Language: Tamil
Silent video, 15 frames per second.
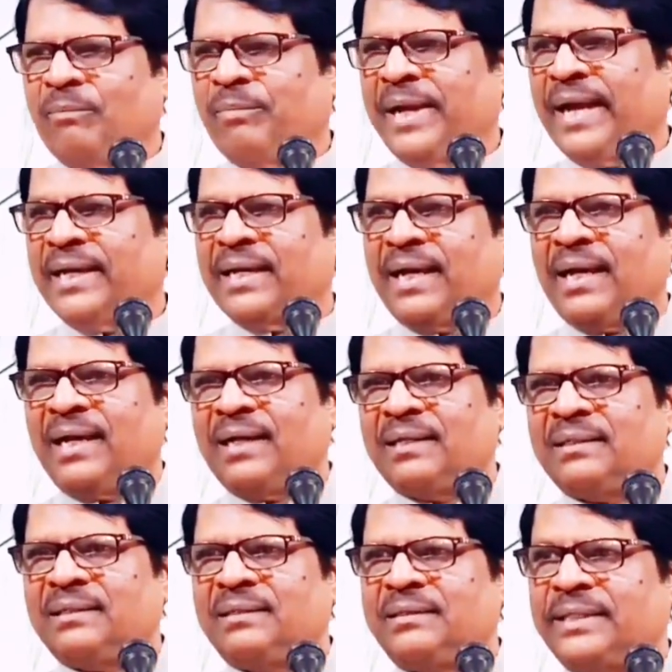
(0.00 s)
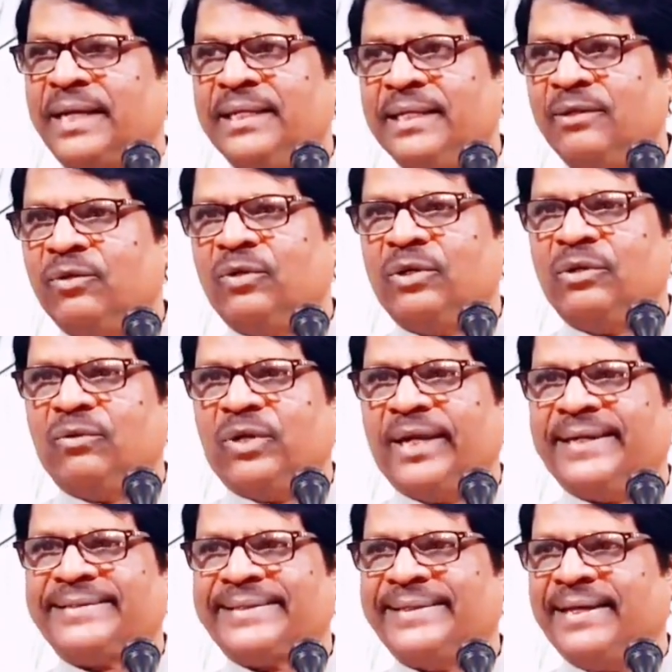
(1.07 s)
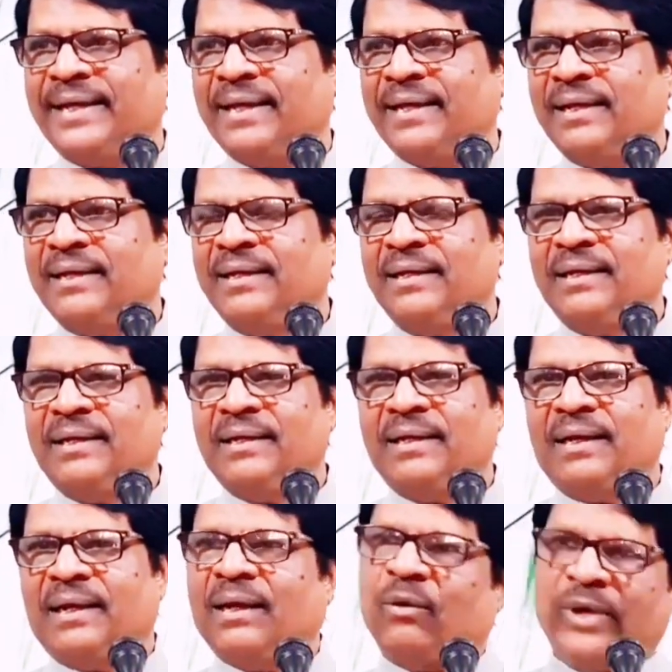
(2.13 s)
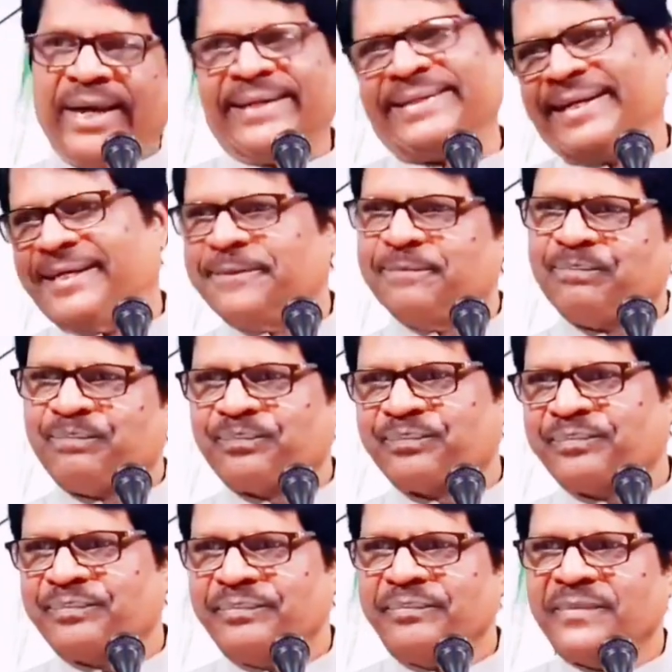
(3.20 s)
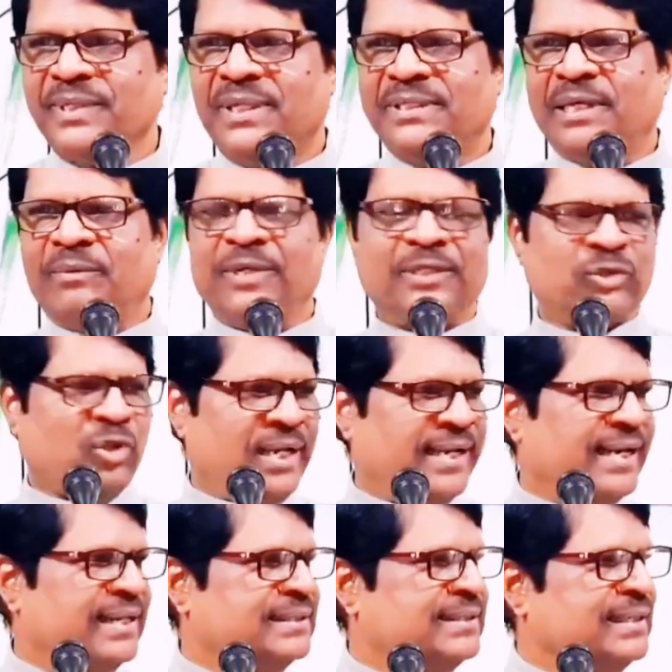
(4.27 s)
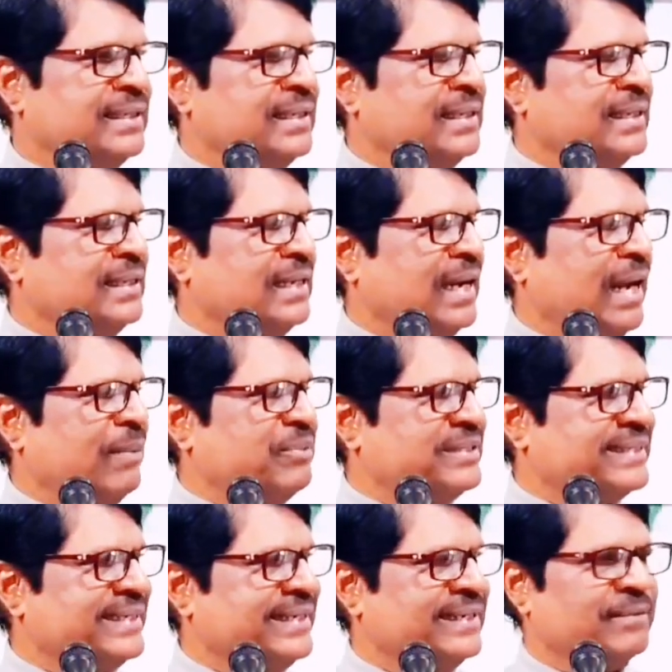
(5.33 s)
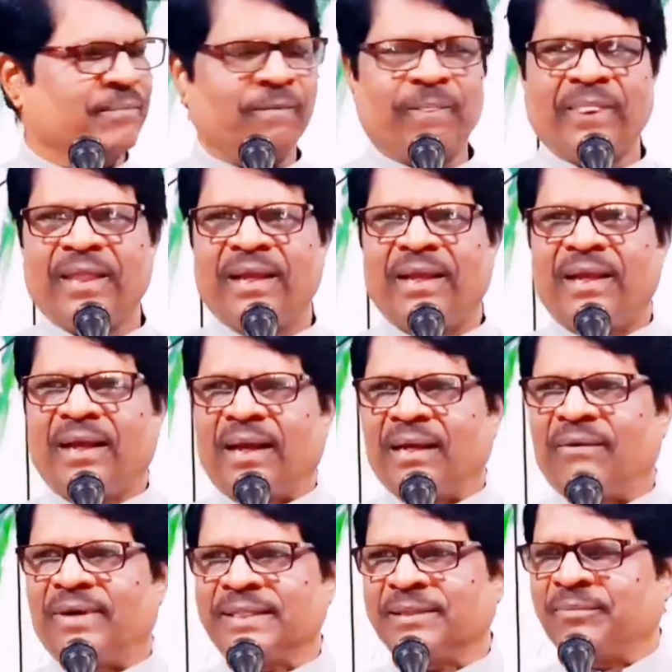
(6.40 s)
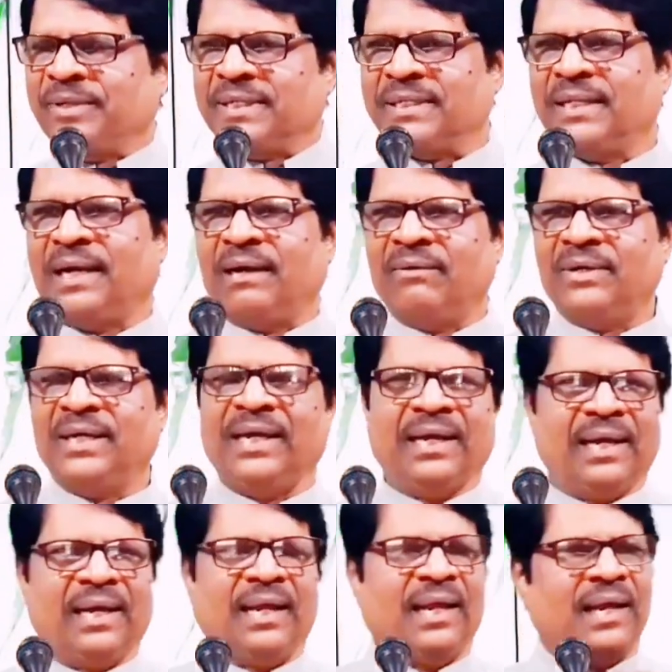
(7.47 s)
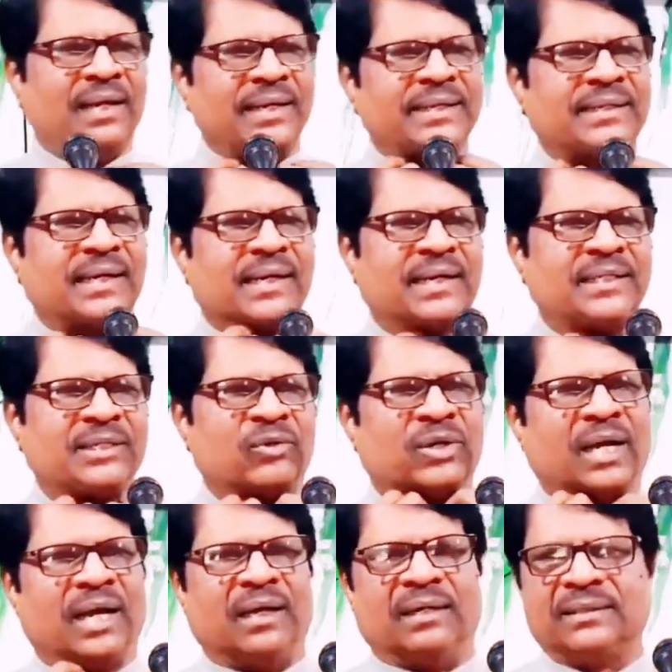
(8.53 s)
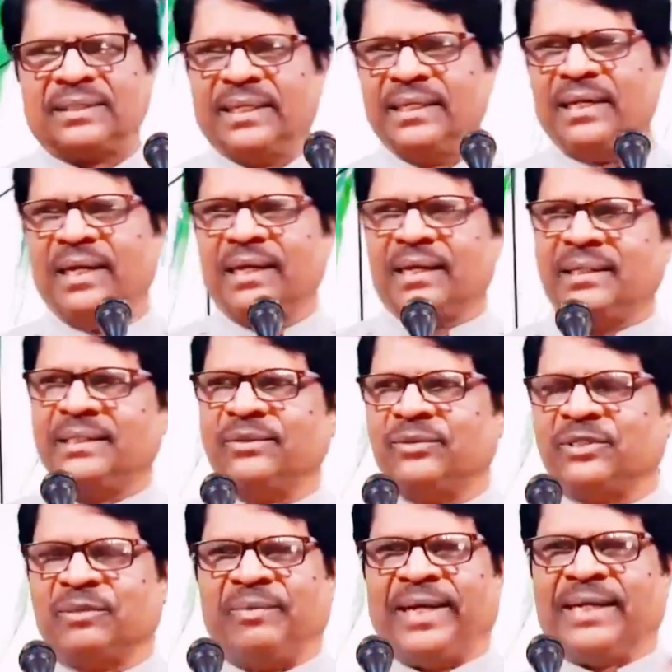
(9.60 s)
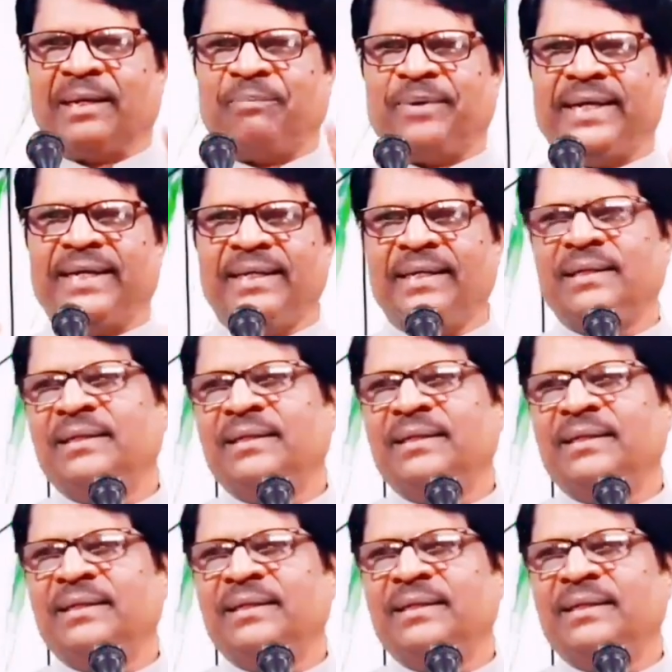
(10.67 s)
பேனா டை ஒன்று எடுத்துக்கினு உடன்ட்டேன் தமிழன் தொலைக்காட்சி ஆஃபீஸுக்கு அங்கே வந்த பிறகு தான் அவங்களே எல்லாம் நல்லா நீட்டாக கட்டி விட்றாங்க டையெல்லாம் கட்டி விட்டு மேக்கப் பண்ணி